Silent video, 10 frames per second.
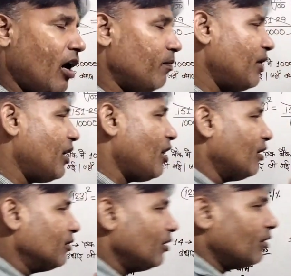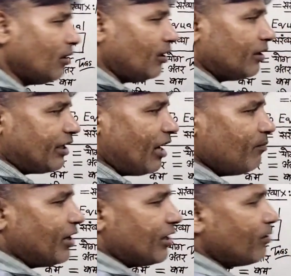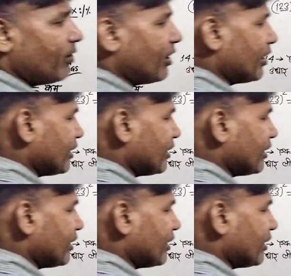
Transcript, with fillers: अपना टाइम रिकवर कर